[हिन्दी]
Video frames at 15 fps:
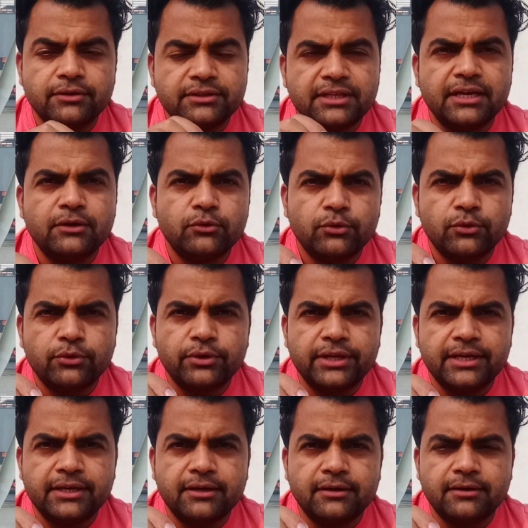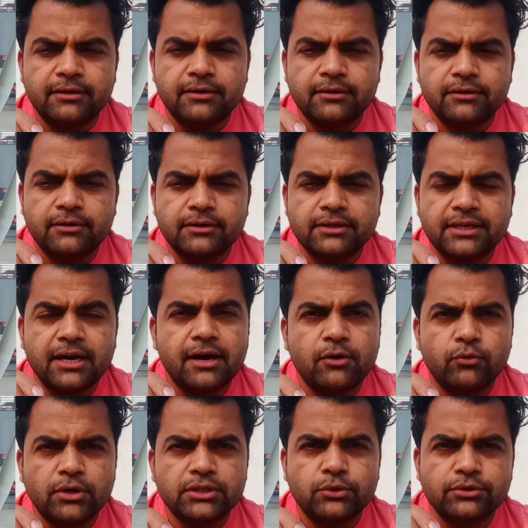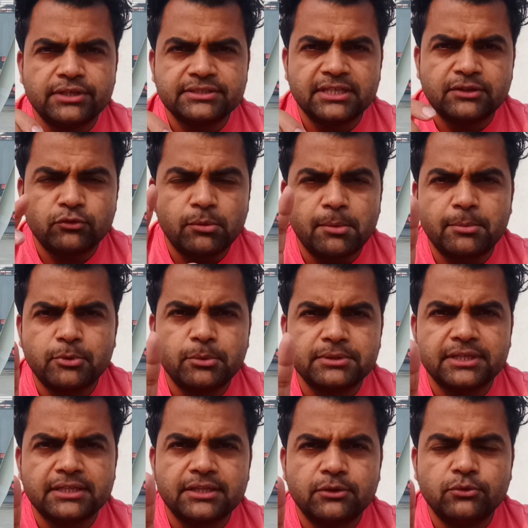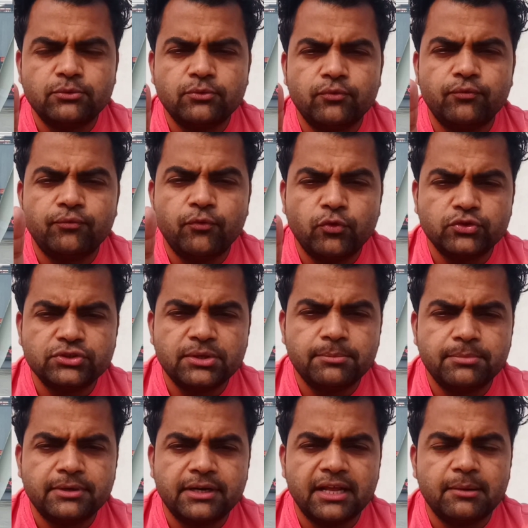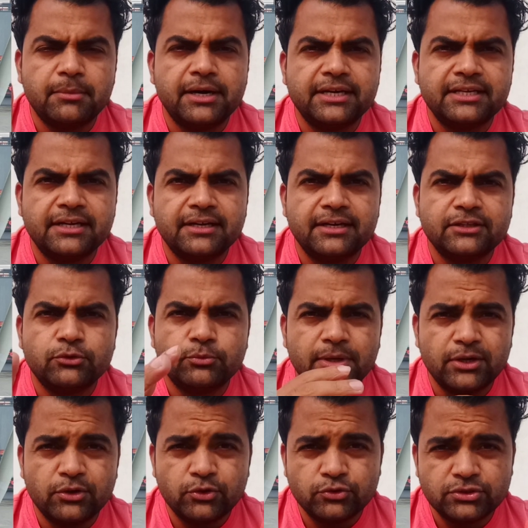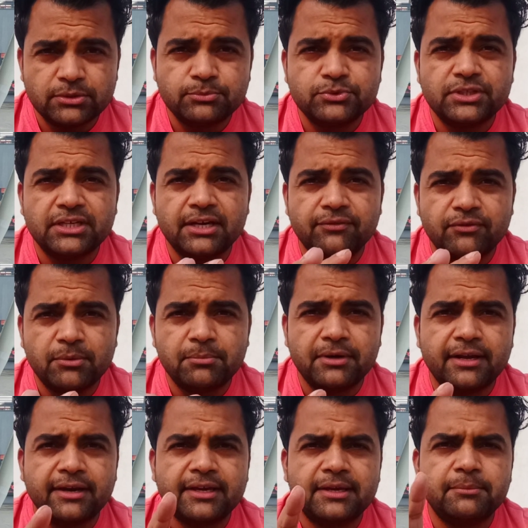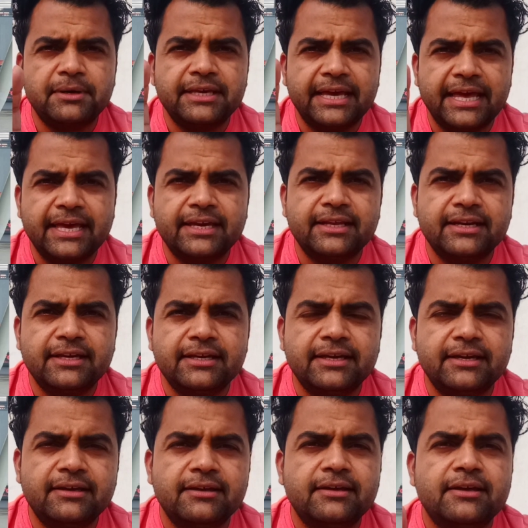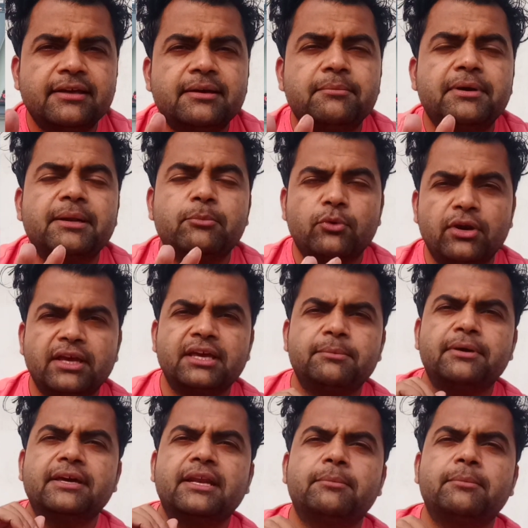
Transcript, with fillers: देन uh, उन्होंने uh, क्या हुआ था उनके साथ वो मैं आपको बताता हूँ वो जब अल्बानिया गए तो वरुण ने उससे मुझे कंफर्म करा कि भाई है कि नहीं है मैंने बोला कि भाई